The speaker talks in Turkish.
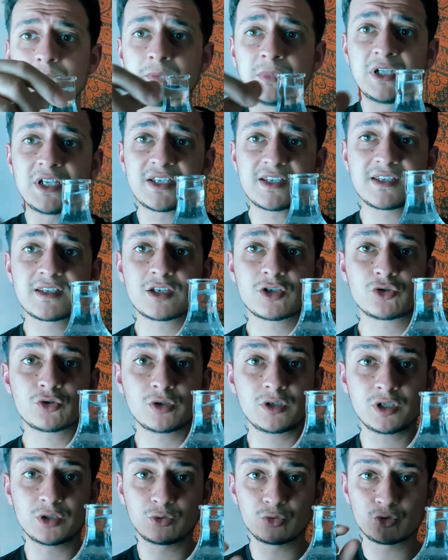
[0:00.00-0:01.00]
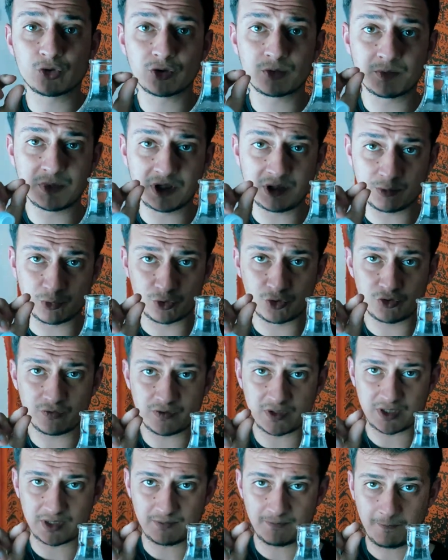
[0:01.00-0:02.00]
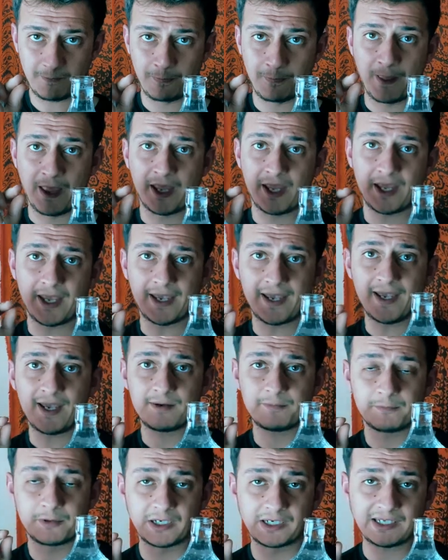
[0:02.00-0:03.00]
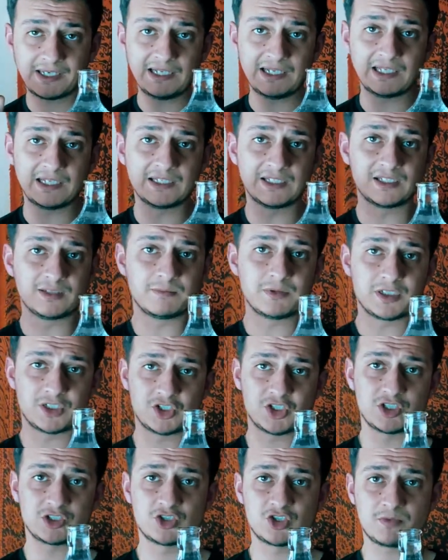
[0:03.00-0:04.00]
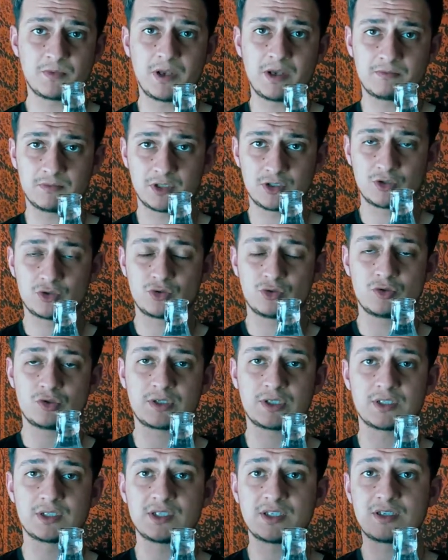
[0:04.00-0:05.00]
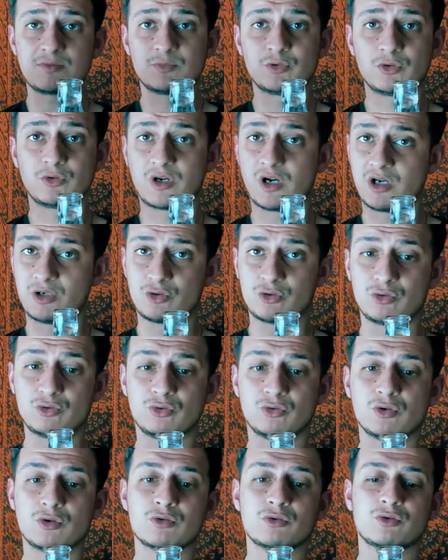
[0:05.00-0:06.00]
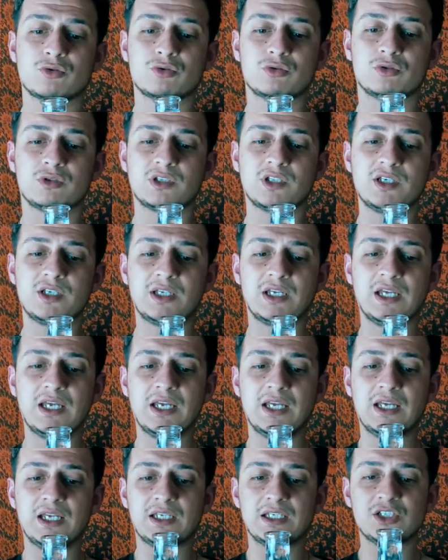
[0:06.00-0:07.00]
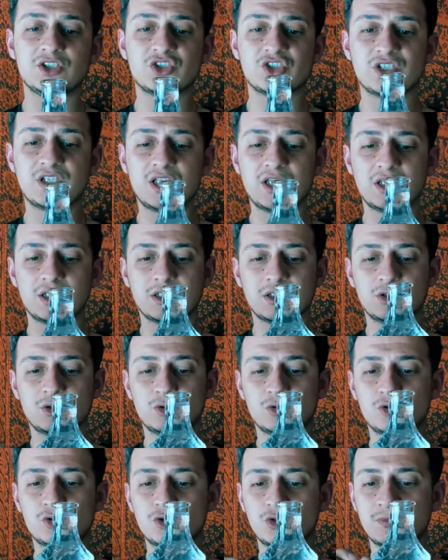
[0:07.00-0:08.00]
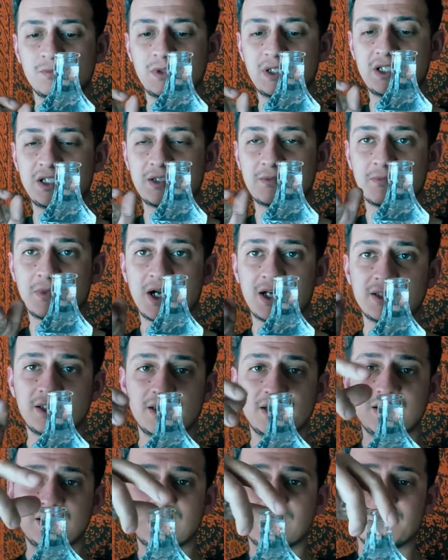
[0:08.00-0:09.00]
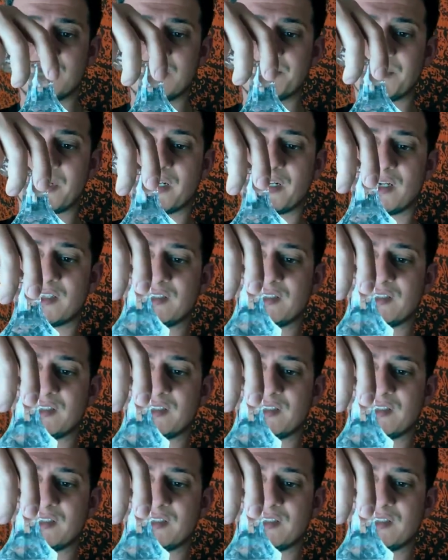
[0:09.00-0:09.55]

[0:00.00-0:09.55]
Bir de size şöyle küçük bir ipucu vereyim. Eğer parayla ilgili bir çalışma yapmak istiyorsanız bu ay suyu konusunda içine küçük bir madeni demir para